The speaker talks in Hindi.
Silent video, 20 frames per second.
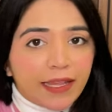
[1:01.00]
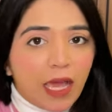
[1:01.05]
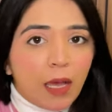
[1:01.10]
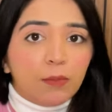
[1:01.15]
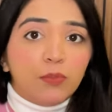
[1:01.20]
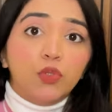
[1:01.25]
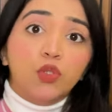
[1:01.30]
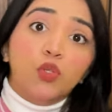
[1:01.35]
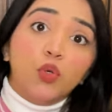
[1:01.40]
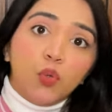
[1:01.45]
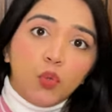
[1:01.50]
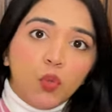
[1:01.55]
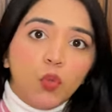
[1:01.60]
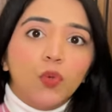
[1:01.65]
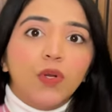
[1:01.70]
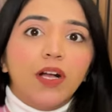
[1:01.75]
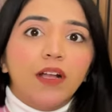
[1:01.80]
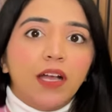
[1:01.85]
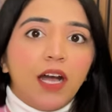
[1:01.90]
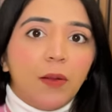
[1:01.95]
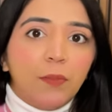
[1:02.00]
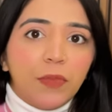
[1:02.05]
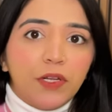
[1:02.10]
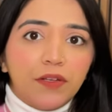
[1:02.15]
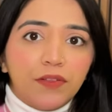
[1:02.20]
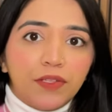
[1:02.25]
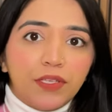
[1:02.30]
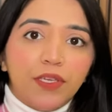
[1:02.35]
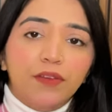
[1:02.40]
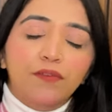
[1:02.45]
कैप दोनों का काम
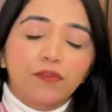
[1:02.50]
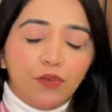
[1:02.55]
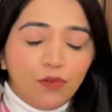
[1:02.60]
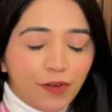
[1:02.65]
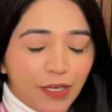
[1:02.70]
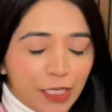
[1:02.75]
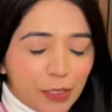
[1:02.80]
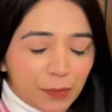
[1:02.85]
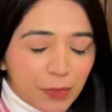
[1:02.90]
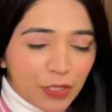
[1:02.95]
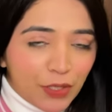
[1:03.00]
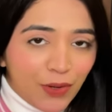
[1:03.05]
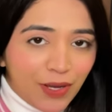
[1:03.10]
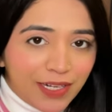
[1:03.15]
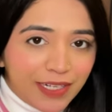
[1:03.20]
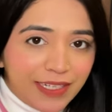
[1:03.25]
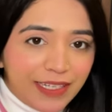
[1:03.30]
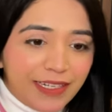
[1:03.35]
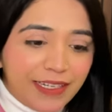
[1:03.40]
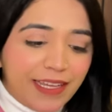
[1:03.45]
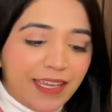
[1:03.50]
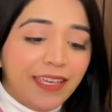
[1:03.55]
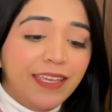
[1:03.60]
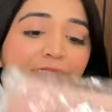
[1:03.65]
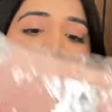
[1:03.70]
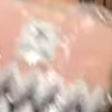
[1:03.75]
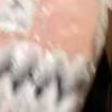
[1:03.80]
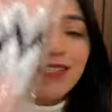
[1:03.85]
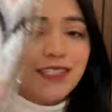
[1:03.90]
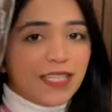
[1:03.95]
करती है वो वाली मैंने ऑर्डर करी है
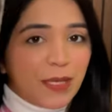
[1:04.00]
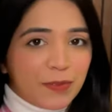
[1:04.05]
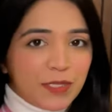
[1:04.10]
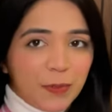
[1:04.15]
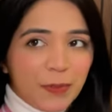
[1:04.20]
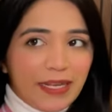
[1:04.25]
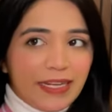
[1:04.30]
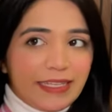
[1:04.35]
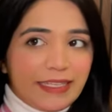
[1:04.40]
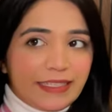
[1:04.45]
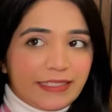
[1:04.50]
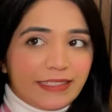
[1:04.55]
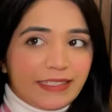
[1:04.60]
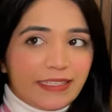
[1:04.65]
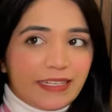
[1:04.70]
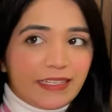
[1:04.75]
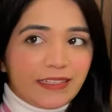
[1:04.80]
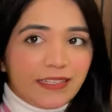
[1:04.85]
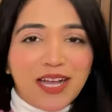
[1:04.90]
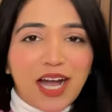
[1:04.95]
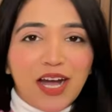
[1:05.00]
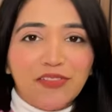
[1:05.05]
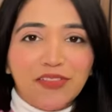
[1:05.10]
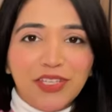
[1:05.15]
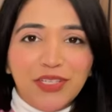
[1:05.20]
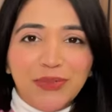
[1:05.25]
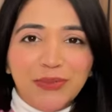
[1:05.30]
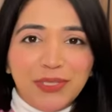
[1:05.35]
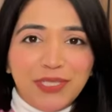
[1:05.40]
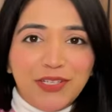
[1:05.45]
तो सबसे पहले ये देख काफ़ी
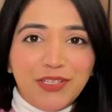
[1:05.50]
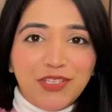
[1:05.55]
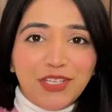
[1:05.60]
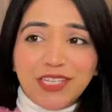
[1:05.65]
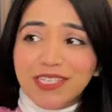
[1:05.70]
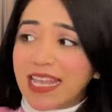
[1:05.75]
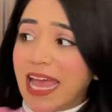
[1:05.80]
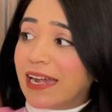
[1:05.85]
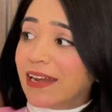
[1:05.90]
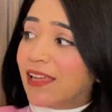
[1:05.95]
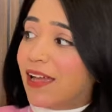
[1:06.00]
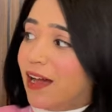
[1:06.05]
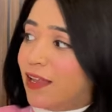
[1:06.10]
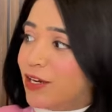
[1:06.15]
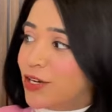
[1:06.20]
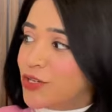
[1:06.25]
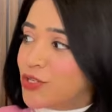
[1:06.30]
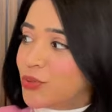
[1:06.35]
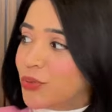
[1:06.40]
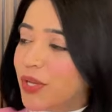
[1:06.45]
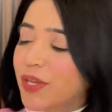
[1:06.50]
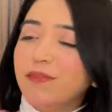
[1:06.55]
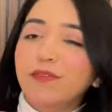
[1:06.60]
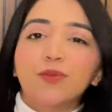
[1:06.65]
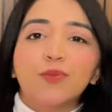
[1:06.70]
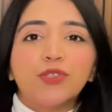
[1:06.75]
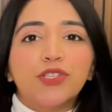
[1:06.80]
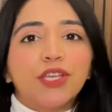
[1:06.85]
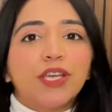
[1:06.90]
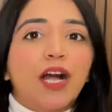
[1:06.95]
यूनिक चीज़ एंड कलर जो है
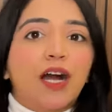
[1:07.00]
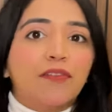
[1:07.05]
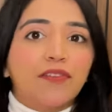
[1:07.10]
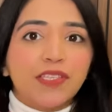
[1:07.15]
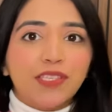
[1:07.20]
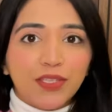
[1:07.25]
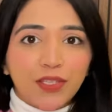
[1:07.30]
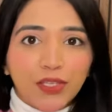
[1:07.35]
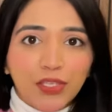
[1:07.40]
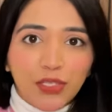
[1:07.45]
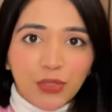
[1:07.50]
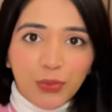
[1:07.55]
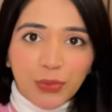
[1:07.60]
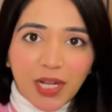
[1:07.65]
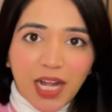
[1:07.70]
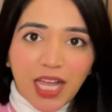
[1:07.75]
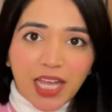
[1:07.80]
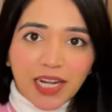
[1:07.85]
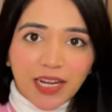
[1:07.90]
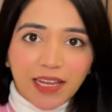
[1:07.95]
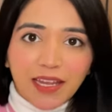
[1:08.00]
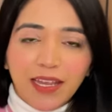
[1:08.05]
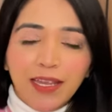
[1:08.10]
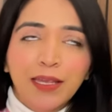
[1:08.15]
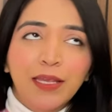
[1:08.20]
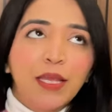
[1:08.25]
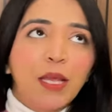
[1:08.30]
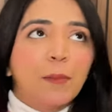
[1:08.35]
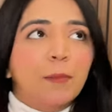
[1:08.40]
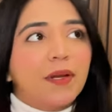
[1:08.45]
वो मुझे काफ़ी ज़्यादा क्यूट लग रहा है
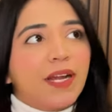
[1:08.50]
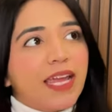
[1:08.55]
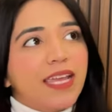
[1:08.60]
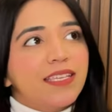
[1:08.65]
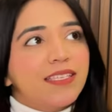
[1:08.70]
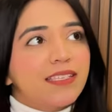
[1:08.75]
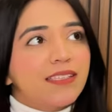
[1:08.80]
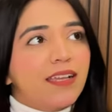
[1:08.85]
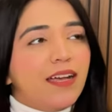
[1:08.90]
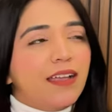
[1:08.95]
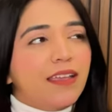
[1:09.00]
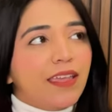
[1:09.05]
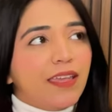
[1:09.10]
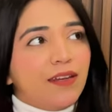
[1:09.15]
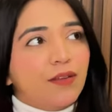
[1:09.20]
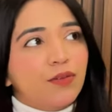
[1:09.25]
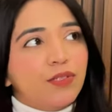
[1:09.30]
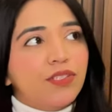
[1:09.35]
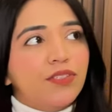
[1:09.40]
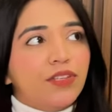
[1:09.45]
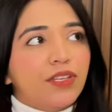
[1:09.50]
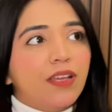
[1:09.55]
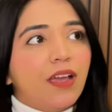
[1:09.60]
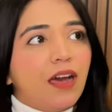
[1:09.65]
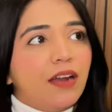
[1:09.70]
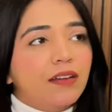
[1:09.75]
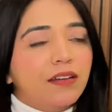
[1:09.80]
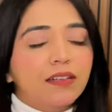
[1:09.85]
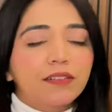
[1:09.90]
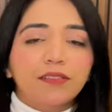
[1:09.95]
प्राइस इसका अगेन कुछ थ्री
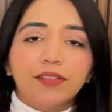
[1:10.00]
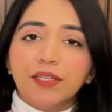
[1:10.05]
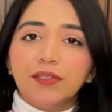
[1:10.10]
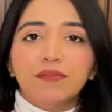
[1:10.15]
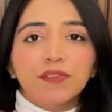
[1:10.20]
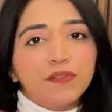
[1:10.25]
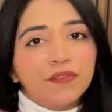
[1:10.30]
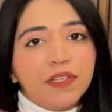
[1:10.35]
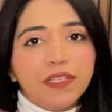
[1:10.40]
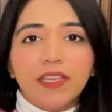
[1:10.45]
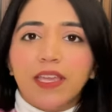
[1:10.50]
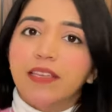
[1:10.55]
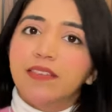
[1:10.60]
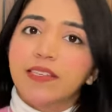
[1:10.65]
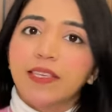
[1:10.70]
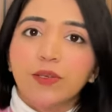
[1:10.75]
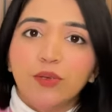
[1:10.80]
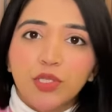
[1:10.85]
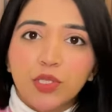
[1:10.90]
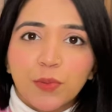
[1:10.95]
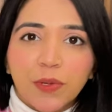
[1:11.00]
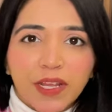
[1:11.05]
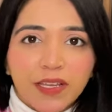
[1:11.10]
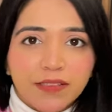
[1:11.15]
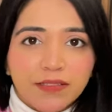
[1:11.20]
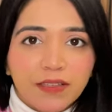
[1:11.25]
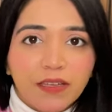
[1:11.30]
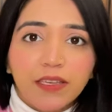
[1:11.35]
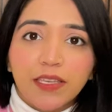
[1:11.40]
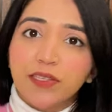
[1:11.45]
हंड्रेड थ्री फिफ्टी ऐसा ही कुछ
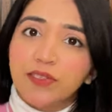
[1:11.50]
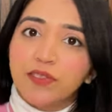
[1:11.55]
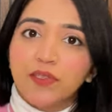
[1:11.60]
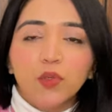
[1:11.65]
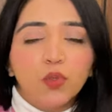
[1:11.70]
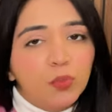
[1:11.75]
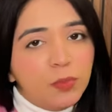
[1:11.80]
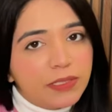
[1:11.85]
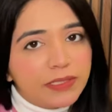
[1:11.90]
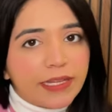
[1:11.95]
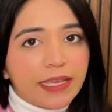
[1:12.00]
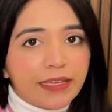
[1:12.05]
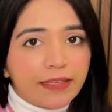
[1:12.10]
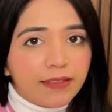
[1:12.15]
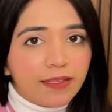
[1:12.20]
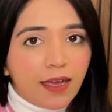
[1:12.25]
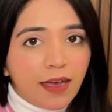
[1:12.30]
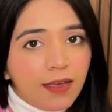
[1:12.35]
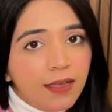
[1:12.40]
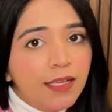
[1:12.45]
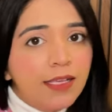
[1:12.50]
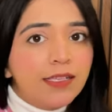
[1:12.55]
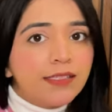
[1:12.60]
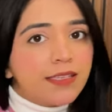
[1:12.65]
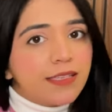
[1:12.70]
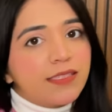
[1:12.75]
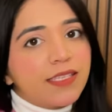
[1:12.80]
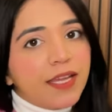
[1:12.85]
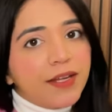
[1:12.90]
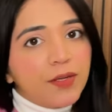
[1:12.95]
प्राइस था इससे ऊपर नहीं था
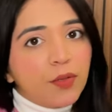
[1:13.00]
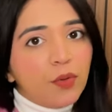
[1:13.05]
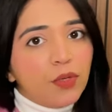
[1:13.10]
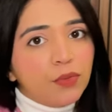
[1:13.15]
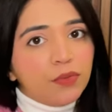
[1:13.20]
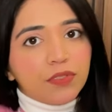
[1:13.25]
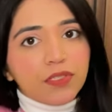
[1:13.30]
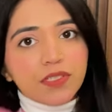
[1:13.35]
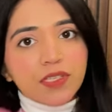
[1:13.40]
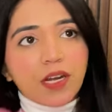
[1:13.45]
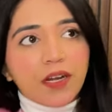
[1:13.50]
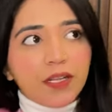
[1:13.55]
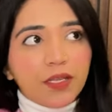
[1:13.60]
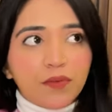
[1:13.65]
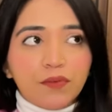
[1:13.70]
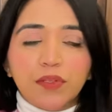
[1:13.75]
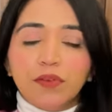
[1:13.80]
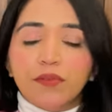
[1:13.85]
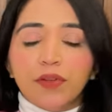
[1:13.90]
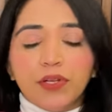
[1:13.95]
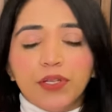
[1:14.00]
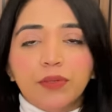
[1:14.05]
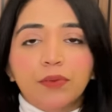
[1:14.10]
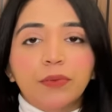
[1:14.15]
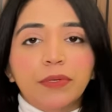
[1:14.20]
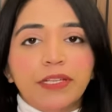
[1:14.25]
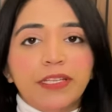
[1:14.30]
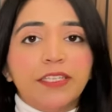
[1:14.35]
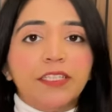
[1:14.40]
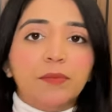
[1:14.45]
सिंस आई टोल यू इन द स्टार्टिंग ऑफ द वीडियो
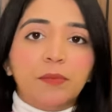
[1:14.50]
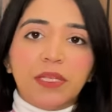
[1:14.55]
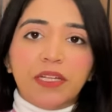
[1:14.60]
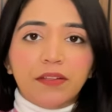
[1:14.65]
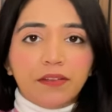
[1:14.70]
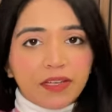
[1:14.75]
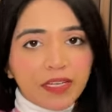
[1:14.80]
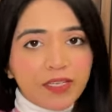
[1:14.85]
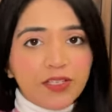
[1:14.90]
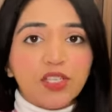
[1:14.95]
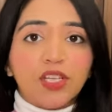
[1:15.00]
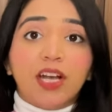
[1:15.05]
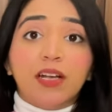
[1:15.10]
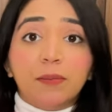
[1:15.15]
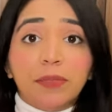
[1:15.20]
ओनली कि मैंने रेंज का